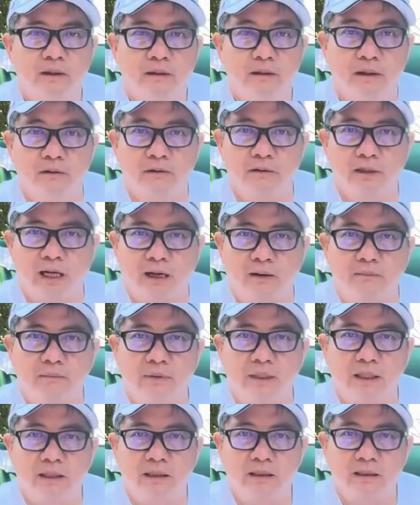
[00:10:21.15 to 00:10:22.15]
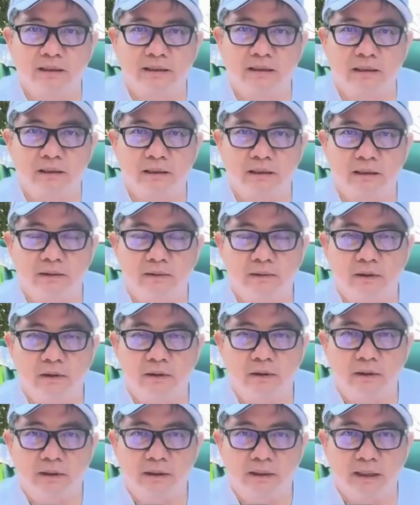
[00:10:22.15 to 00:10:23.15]
Nếu không á,
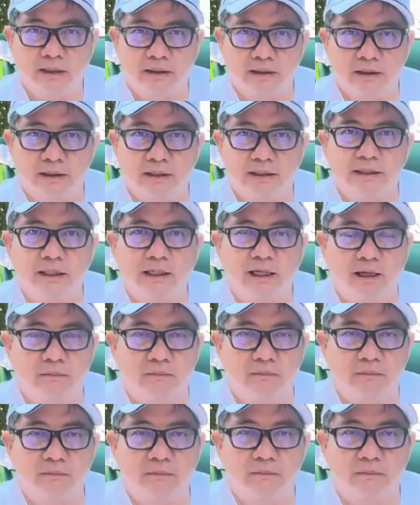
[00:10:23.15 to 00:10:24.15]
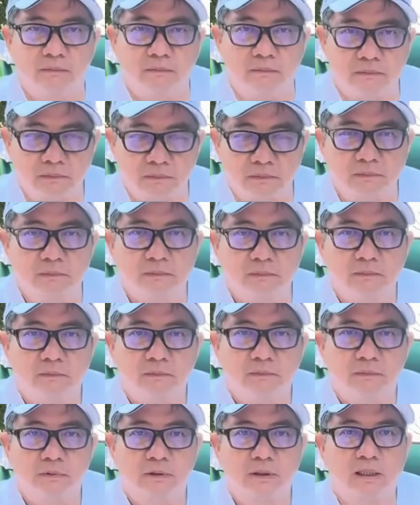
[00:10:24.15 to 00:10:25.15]
các ngươi sẽ không
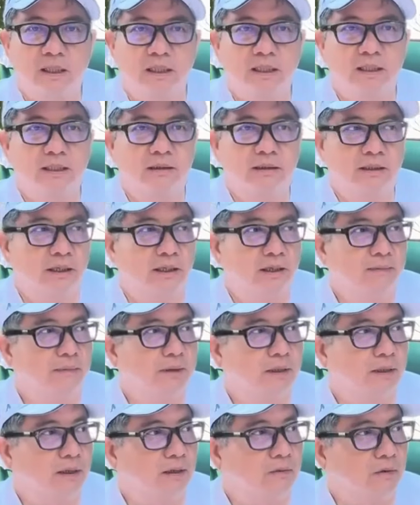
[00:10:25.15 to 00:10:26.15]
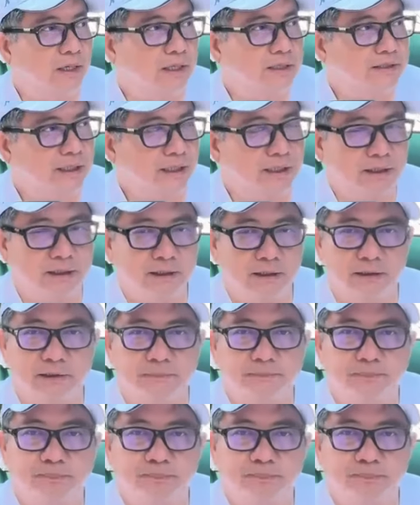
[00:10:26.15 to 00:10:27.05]
có gì mà để quở trách được.